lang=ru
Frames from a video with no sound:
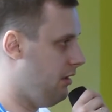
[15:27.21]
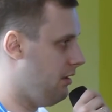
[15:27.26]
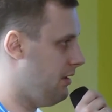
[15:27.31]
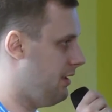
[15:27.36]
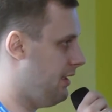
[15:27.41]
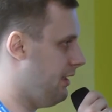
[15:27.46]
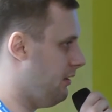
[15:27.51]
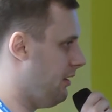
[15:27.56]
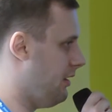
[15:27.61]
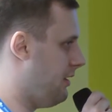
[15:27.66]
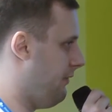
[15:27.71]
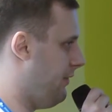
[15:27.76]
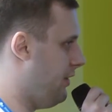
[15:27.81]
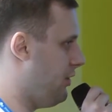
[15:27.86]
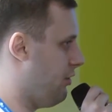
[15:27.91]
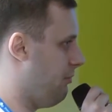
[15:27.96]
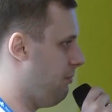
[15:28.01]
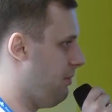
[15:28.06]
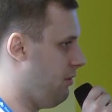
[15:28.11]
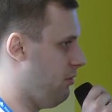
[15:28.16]
делать
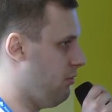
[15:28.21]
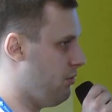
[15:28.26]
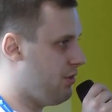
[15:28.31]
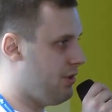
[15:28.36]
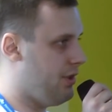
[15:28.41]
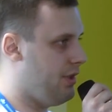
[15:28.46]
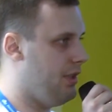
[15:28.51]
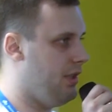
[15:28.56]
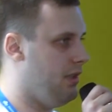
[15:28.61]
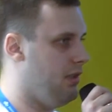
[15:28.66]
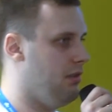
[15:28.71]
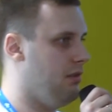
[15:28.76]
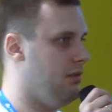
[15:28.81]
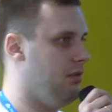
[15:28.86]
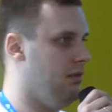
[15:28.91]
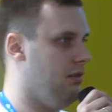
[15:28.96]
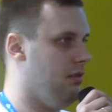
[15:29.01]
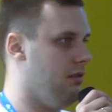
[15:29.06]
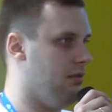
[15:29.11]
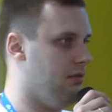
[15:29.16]
фичи, похожие,
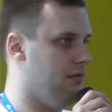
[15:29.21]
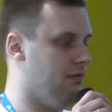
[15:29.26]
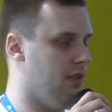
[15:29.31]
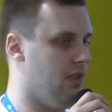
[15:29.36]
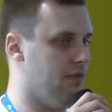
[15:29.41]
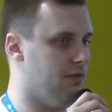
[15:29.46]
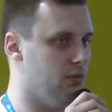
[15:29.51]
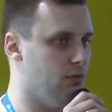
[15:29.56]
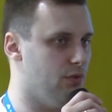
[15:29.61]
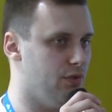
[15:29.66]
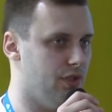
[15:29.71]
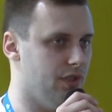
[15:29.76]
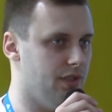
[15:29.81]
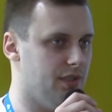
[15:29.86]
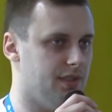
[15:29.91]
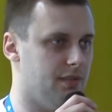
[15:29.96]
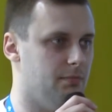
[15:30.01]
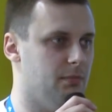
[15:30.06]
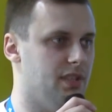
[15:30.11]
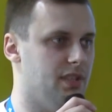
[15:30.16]
как в случае с